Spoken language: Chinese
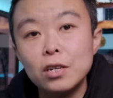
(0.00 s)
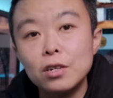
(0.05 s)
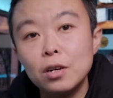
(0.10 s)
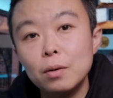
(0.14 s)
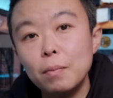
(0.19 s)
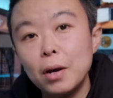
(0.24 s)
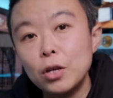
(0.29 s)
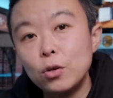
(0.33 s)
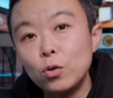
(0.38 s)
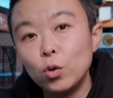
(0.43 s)
一
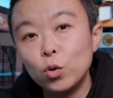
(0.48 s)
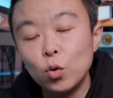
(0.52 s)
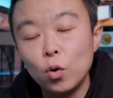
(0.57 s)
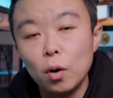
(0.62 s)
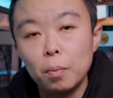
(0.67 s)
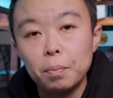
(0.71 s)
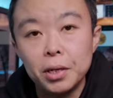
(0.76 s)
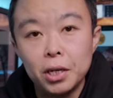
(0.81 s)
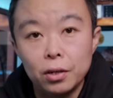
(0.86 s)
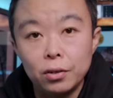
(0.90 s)
直没去
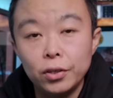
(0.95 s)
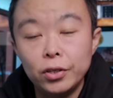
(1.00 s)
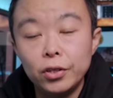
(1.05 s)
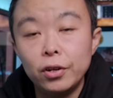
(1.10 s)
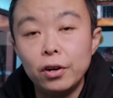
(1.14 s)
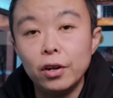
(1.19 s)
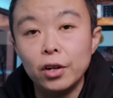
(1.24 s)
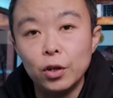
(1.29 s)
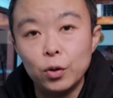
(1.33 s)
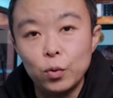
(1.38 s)
做评
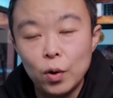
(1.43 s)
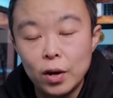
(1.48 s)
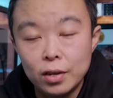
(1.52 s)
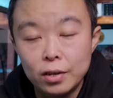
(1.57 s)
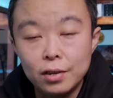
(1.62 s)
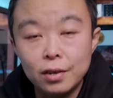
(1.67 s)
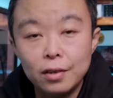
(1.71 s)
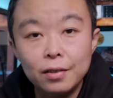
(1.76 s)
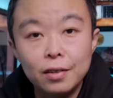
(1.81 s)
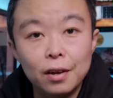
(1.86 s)
测的原
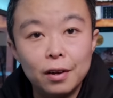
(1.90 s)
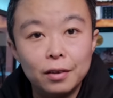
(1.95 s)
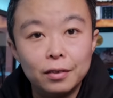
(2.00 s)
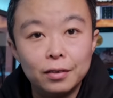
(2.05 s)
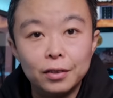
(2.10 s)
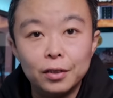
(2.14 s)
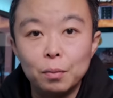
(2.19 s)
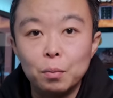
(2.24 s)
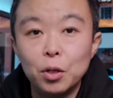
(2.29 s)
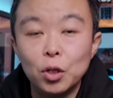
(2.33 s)
因呢，
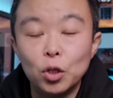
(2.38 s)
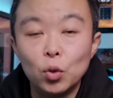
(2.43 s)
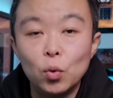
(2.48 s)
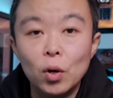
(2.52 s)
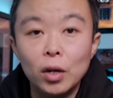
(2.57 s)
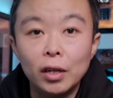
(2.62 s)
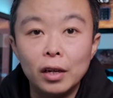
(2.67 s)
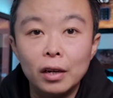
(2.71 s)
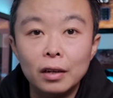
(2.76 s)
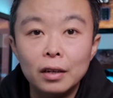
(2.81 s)
怎么
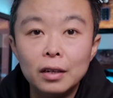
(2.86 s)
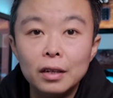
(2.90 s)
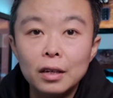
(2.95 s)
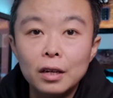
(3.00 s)
说呢，